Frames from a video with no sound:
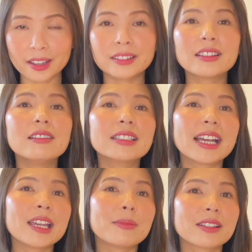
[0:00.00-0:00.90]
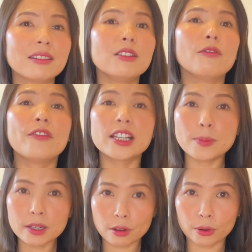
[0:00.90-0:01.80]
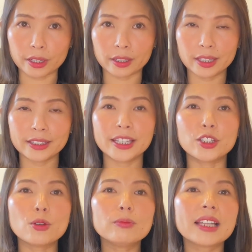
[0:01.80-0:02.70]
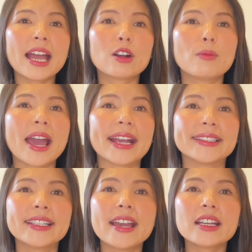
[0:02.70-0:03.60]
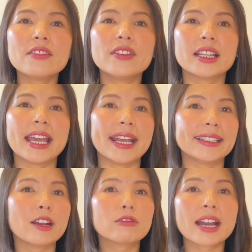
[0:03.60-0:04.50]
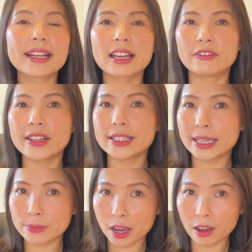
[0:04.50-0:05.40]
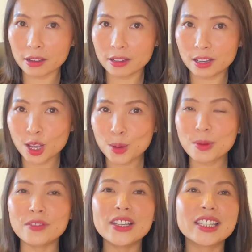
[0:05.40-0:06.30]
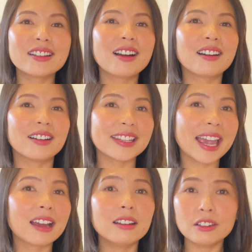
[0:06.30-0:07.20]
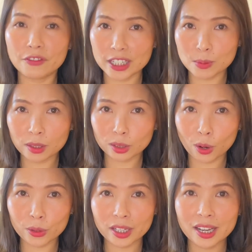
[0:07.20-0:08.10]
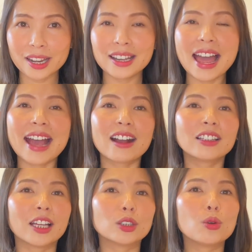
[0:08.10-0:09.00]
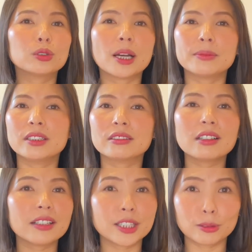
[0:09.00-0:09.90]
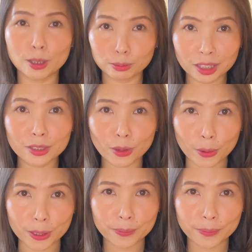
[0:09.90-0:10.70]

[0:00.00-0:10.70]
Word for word: Từ ngày mà sử dụng Facebook rồi, thì chúng ta cũng hạn chế cái việc hẹn nhau ra cà phê chém gió. Bởi vì chỉ cần ở nhà lướt Facebook thôi là có thể thu thập được rất là nhiều thông tin rồi.